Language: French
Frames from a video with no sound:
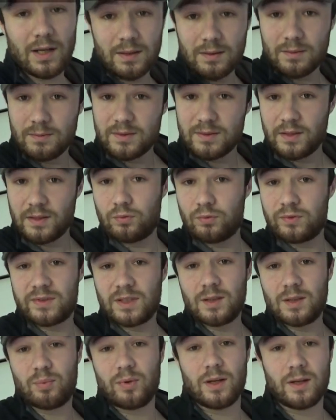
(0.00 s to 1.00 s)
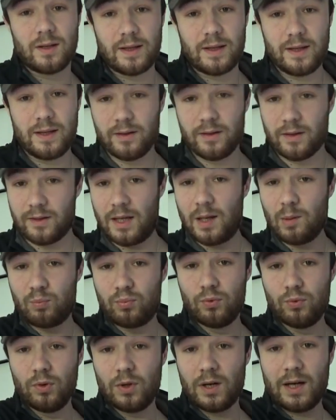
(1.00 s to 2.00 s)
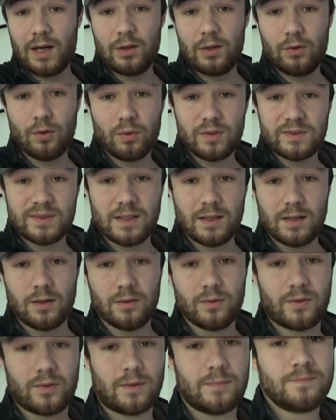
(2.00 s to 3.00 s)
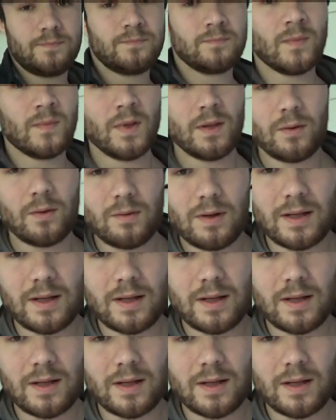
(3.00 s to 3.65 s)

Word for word: voilà, c'est tout simple. Et il y en a pour 1,50€. Donc